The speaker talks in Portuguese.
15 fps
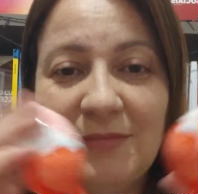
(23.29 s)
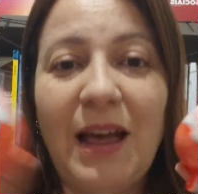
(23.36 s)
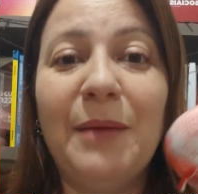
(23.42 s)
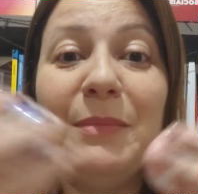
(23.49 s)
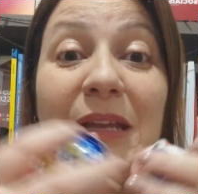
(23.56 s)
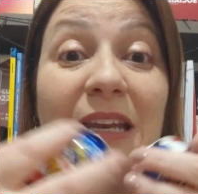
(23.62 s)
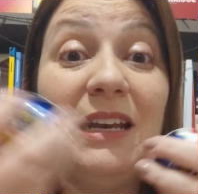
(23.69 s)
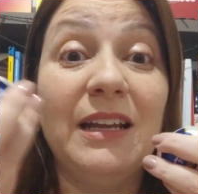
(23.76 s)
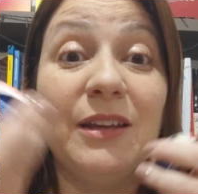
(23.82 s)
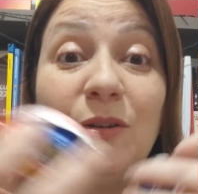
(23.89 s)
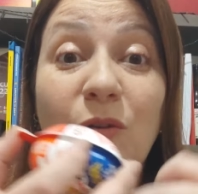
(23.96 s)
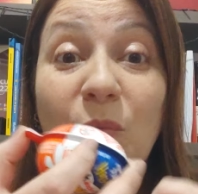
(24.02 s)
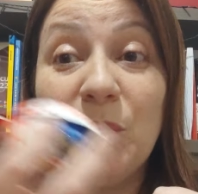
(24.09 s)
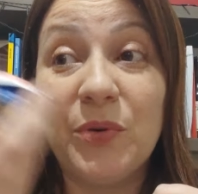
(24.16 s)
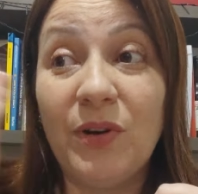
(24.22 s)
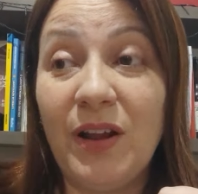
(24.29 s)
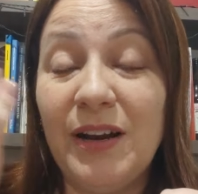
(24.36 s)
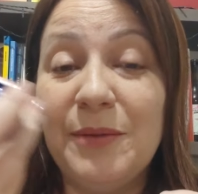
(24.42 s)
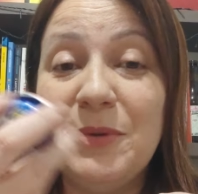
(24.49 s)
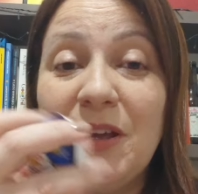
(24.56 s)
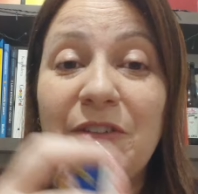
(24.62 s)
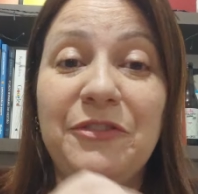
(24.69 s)
A menina que comprou lá
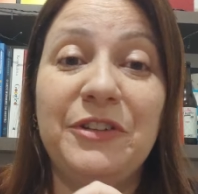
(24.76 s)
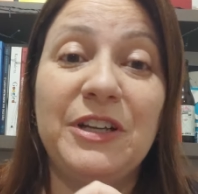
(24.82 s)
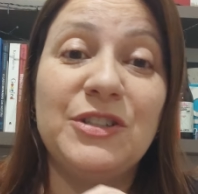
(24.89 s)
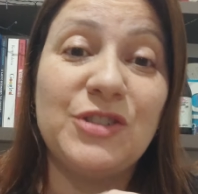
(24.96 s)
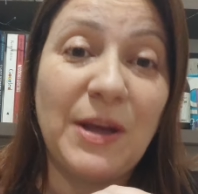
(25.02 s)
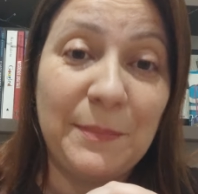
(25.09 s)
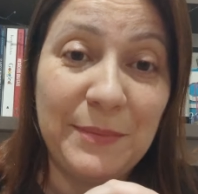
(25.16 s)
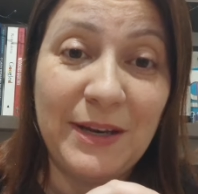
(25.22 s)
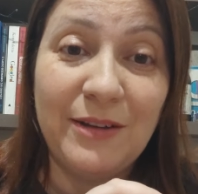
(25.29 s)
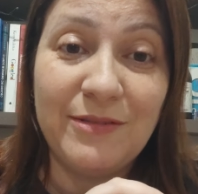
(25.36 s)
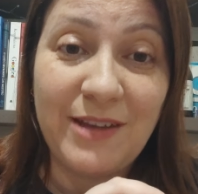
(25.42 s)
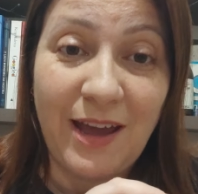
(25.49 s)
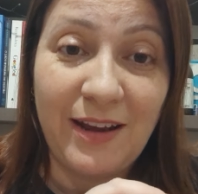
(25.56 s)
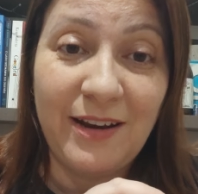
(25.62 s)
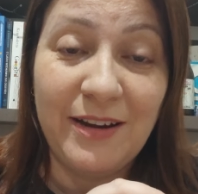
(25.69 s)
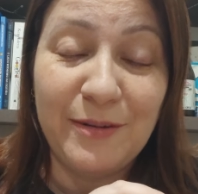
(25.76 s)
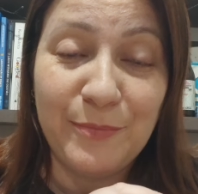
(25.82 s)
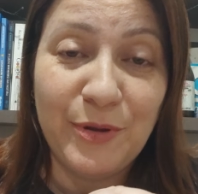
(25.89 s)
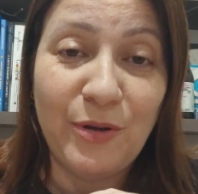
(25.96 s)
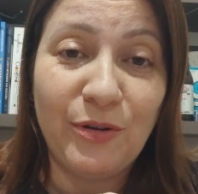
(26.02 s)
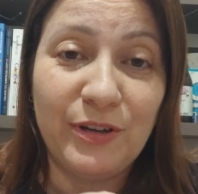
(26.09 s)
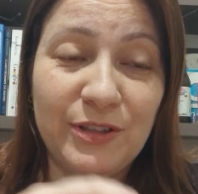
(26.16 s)
na minha frente abriu e era
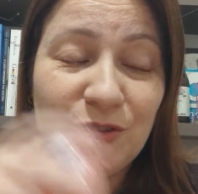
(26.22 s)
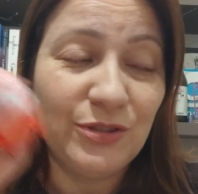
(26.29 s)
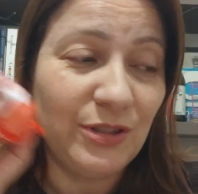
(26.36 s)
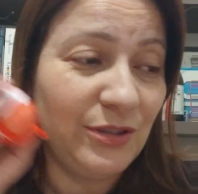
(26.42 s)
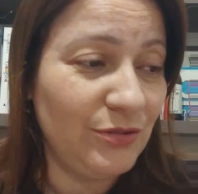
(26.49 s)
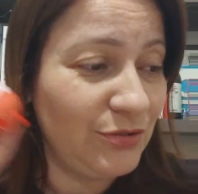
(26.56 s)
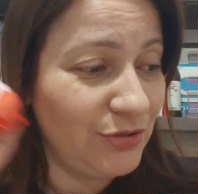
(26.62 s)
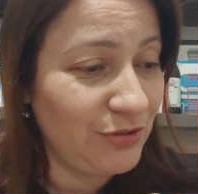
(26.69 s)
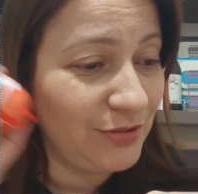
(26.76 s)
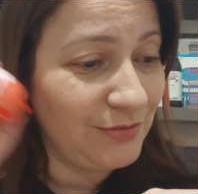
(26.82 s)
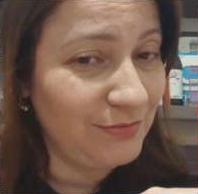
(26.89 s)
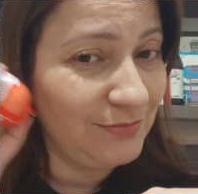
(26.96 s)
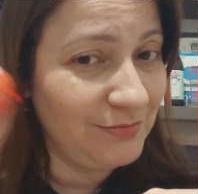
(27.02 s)
Hermione, gente.